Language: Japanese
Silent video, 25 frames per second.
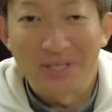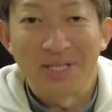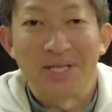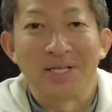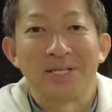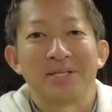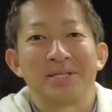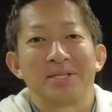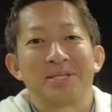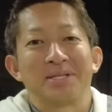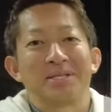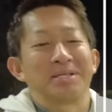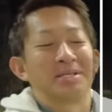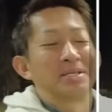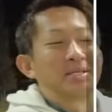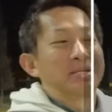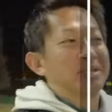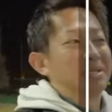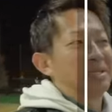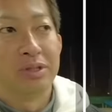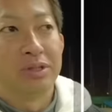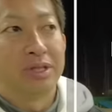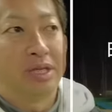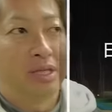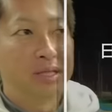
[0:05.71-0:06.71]
明で
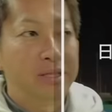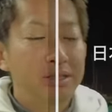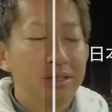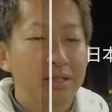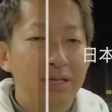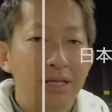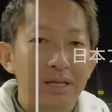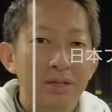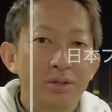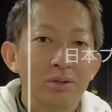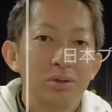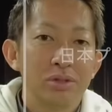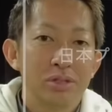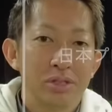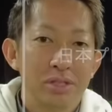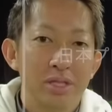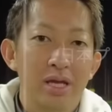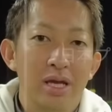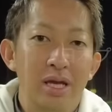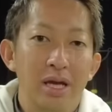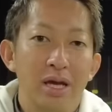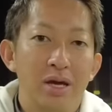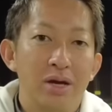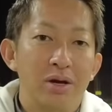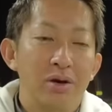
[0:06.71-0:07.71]
す。前提とし
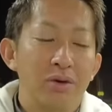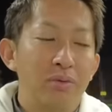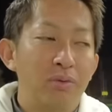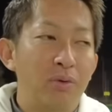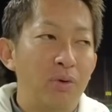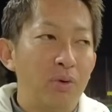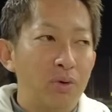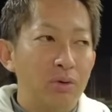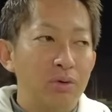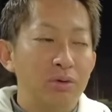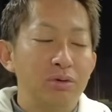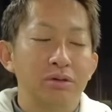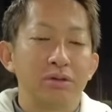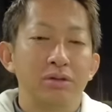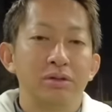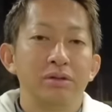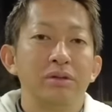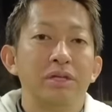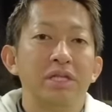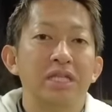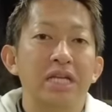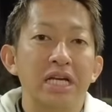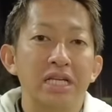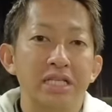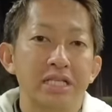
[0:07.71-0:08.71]
て、フォローする
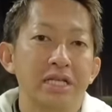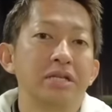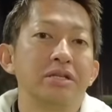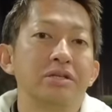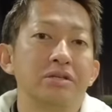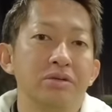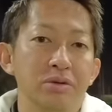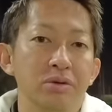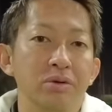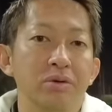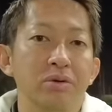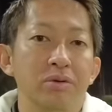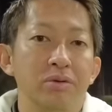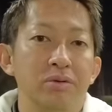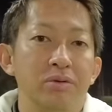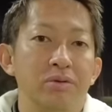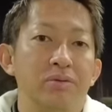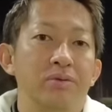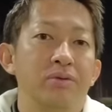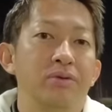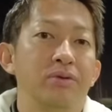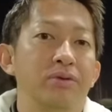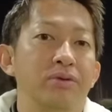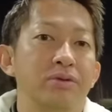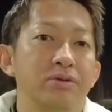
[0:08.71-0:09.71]
は大事なんですよ。
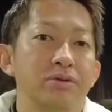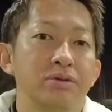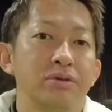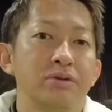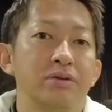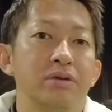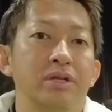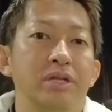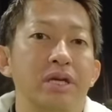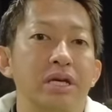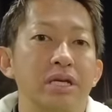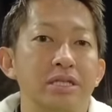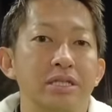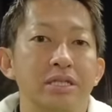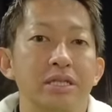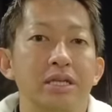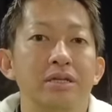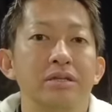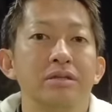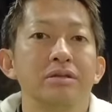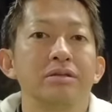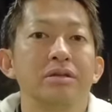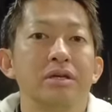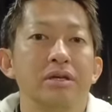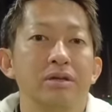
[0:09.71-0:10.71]
フォローするは大事な
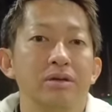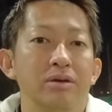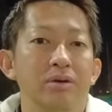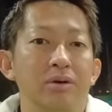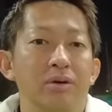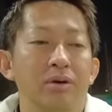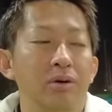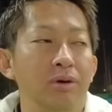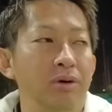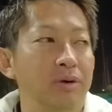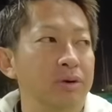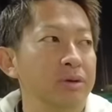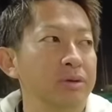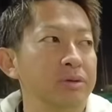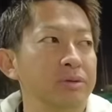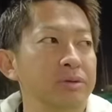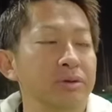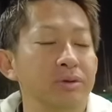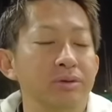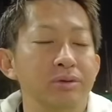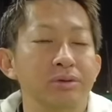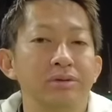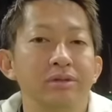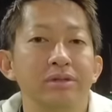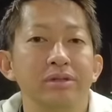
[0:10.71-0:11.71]
んですけど、
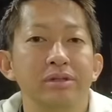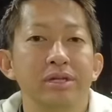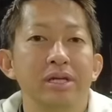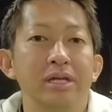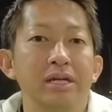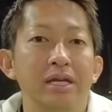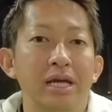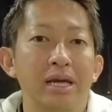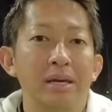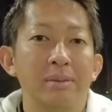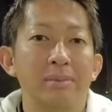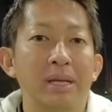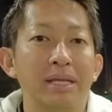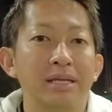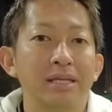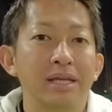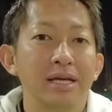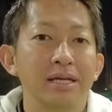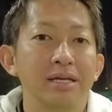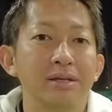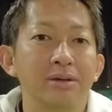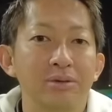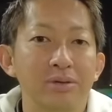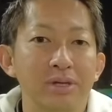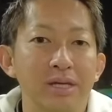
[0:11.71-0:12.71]
徹くんがね、ま
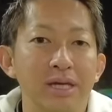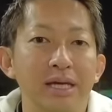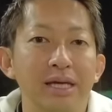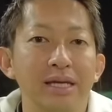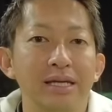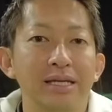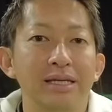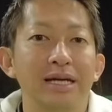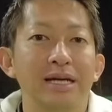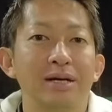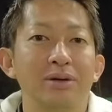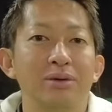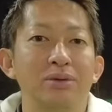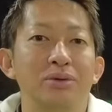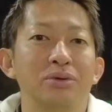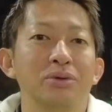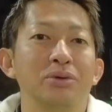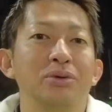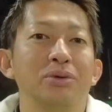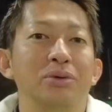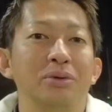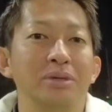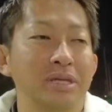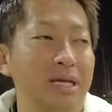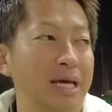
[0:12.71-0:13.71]
た余計なこ
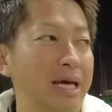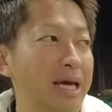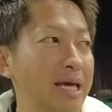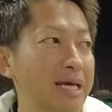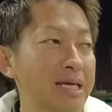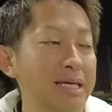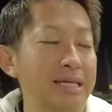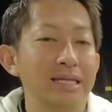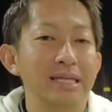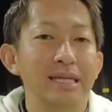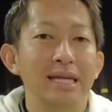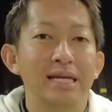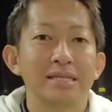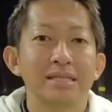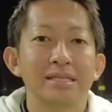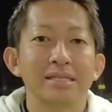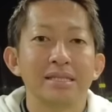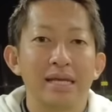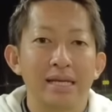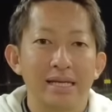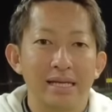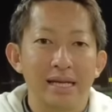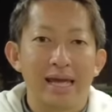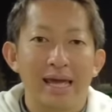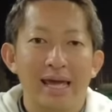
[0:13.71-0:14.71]
とをね、言い出し
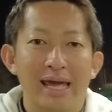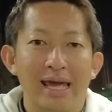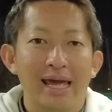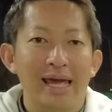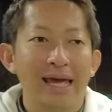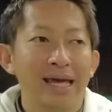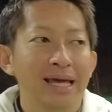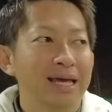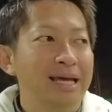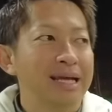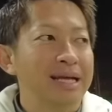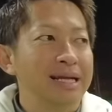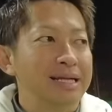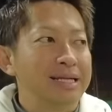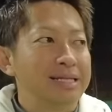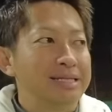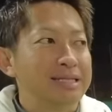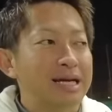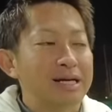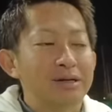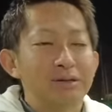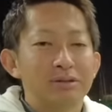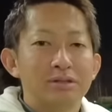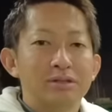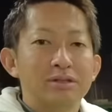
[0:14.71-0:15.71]
てね、
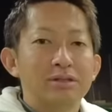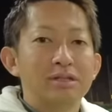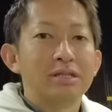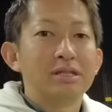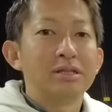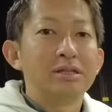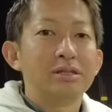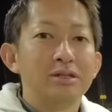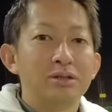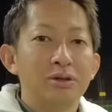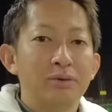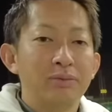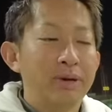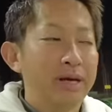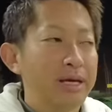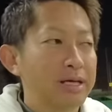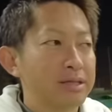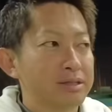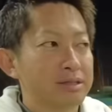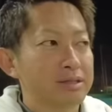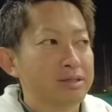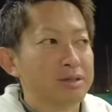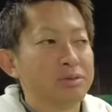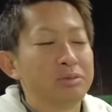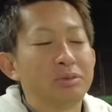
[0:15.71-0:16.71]
ダウンスイングの
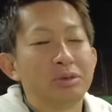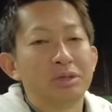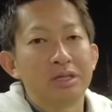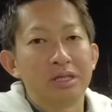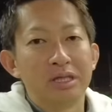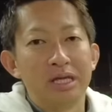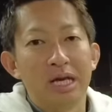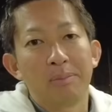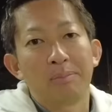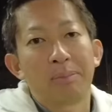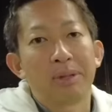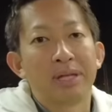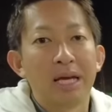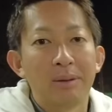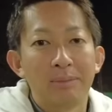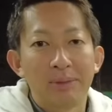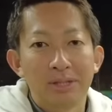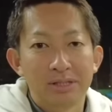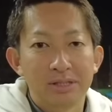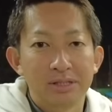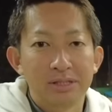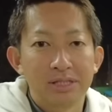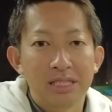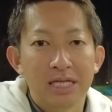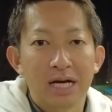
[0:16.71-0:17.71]
フェースの向きでやっぱ
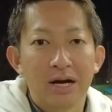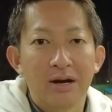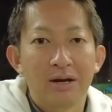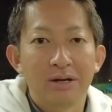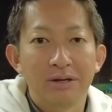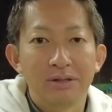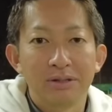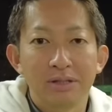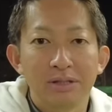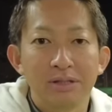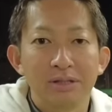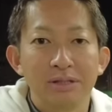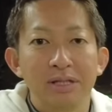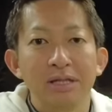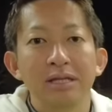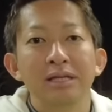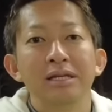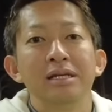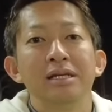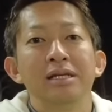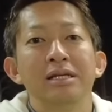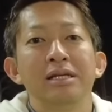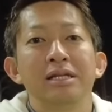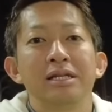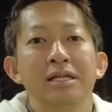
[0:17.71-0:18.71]
球筋変わるっ
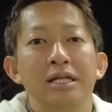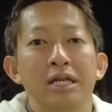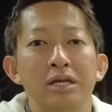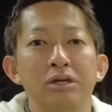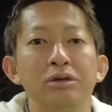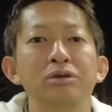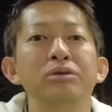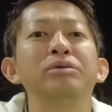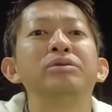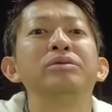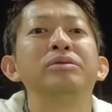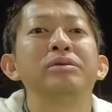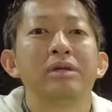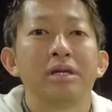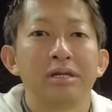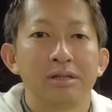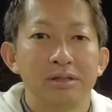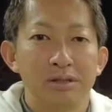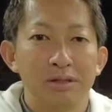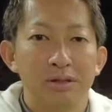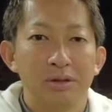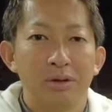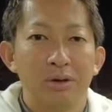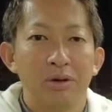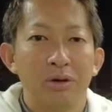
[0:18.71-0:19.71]
て言うんで
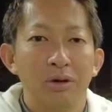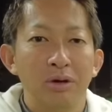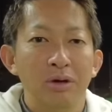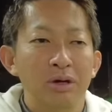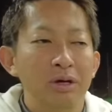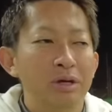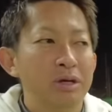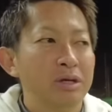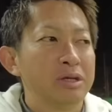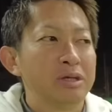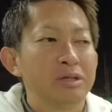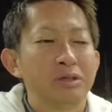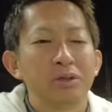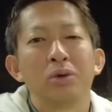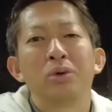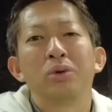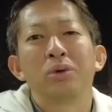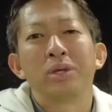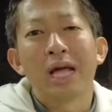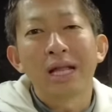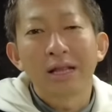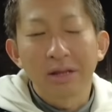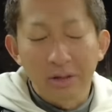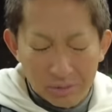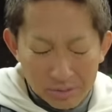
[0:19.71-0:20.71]
すよ。そ
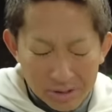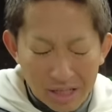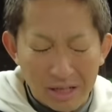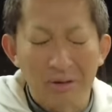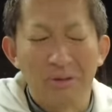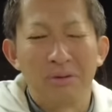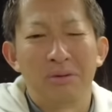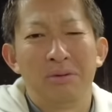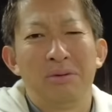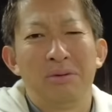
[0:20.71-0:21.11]
うだって言ったの。